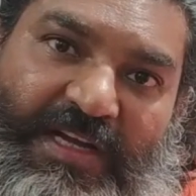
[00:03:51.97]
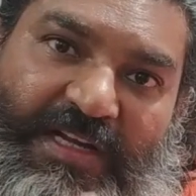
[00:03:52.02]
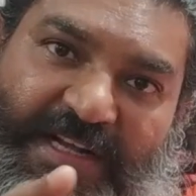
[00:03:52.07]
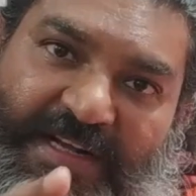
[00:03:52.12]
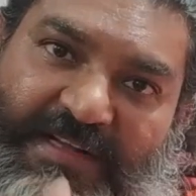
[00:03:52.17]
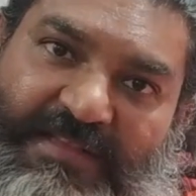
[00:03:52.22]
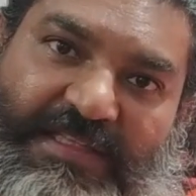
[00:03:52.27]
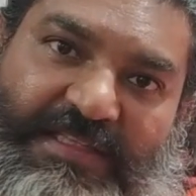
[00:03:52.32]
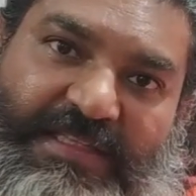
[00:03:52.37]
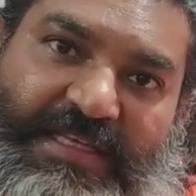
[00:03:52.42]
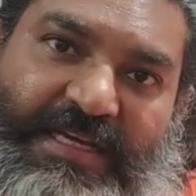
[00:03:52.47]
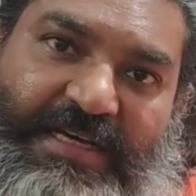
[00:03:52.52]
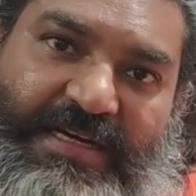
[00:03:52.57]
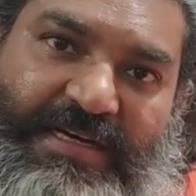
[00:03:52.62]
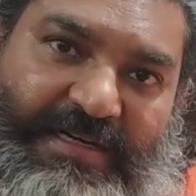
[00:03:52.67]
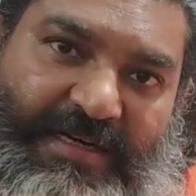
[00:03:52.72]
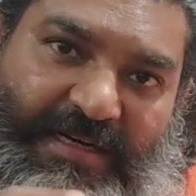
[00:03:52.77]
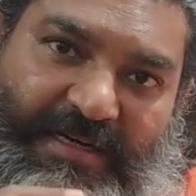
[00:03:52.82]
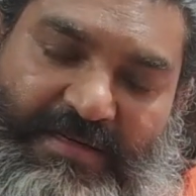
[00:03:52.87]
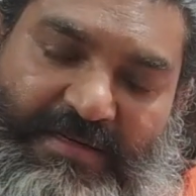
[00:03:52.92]
रिक्त
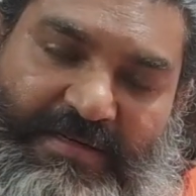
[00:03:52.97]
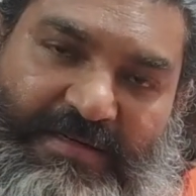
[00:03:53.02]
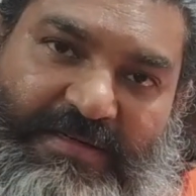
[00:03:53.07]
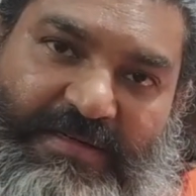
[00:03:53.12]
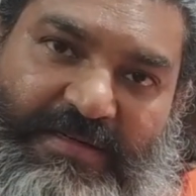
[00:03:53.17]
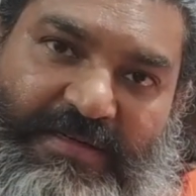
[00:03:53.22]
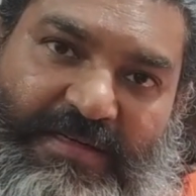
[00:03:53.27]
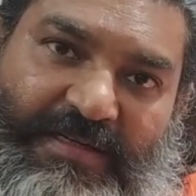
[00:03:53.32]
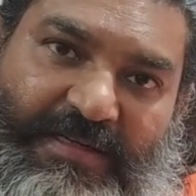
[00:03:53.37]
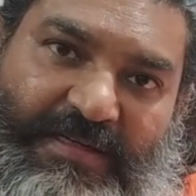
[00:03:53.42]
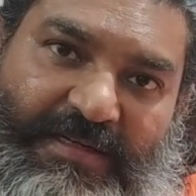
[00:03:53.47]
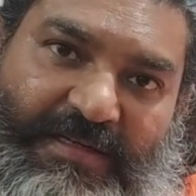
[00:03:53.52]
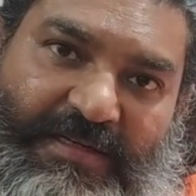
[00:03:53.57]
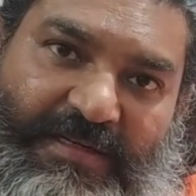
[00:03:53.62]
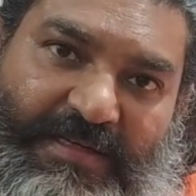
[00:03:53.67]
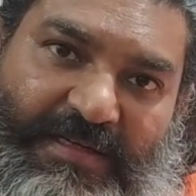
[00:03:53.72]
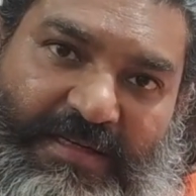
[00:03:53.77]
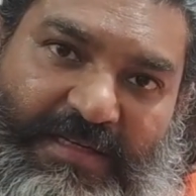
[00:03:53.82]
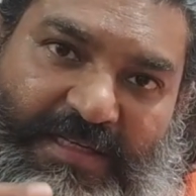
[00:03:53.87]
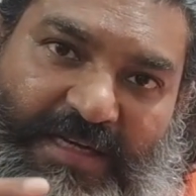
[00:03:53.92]

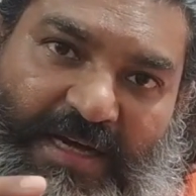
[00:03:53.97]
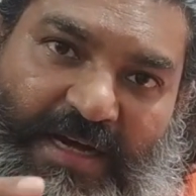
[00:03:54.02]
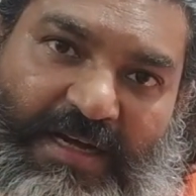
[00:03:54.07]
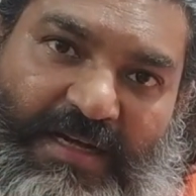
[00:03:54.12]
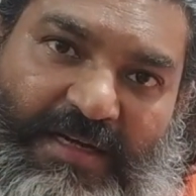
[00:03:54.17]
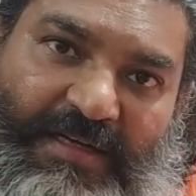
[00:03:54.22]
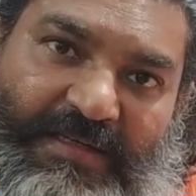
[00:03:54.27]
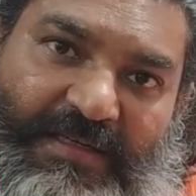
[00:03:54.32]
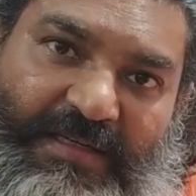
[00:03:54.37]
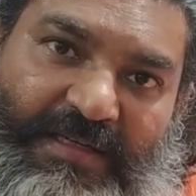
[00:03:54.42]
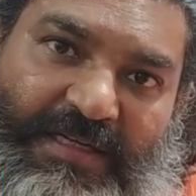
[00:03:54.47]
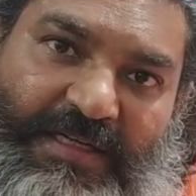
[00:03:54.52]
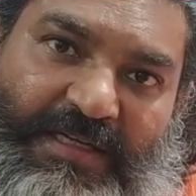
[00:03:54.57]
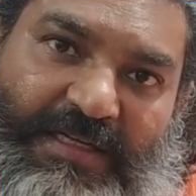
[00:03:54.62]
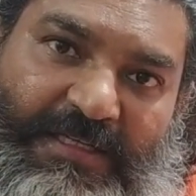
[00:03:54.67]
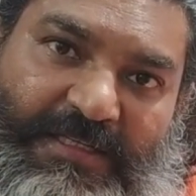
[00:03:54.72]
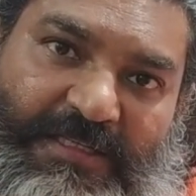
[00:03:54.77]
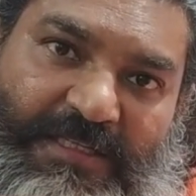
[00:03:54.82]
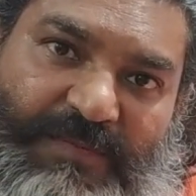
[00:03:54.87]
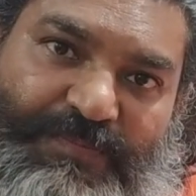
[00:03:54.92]
देखकर या
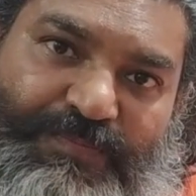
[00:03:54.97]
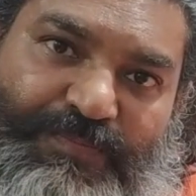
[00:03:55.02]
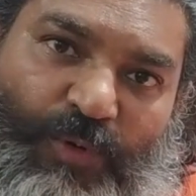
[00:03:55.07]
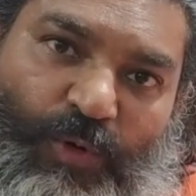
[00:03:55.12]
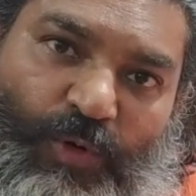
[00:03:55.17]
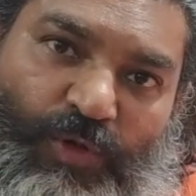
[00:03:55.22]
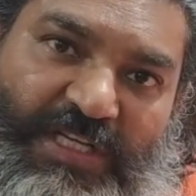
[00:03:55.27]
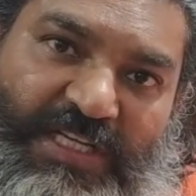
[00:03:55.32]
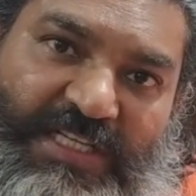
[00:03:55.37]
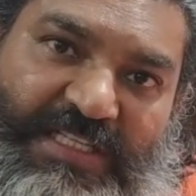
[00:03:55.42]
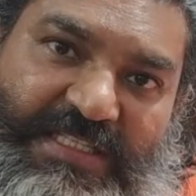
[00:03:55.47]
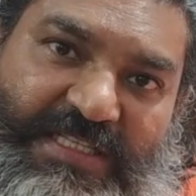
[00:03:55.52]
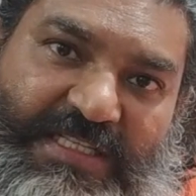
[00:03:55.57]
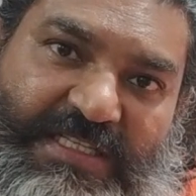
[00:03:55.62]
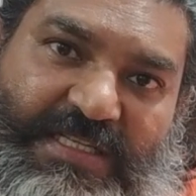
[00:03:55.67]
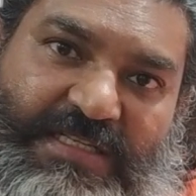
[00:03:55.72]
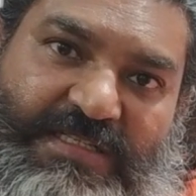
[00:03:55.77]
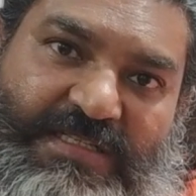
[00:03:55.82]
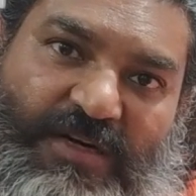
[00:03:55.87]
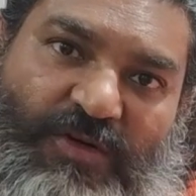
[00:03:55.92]
किसी पौधे से
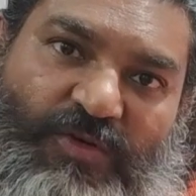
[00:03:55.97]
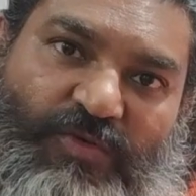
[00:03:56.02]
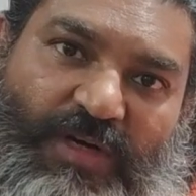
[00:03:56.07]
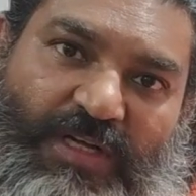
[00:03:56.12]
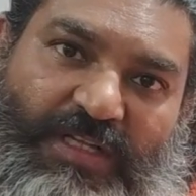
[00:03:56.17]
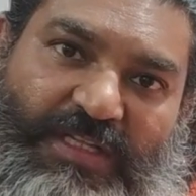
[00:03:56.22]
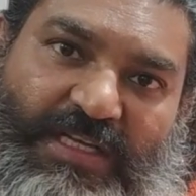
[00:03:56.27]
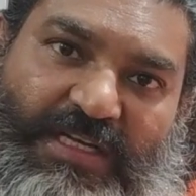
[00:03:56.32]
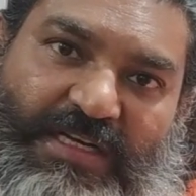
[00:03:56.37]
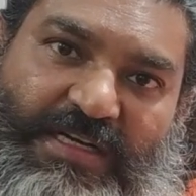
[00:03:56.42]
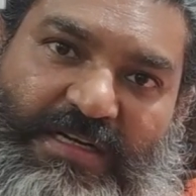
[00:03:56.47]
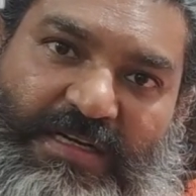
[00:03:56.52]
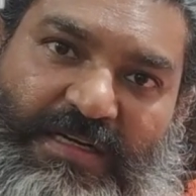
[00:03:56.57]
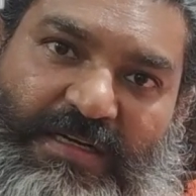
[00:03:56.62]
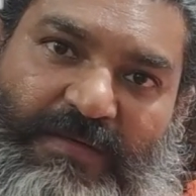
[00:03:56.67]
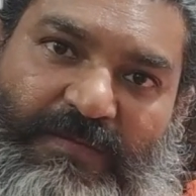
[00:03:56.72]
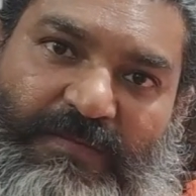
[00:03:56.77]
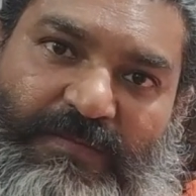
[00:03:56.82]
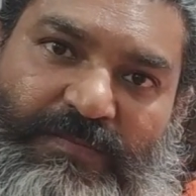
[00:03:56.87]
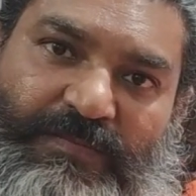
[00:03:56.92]
सजा हुआ
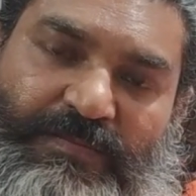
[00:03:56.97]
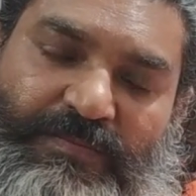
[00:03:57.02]
देखकर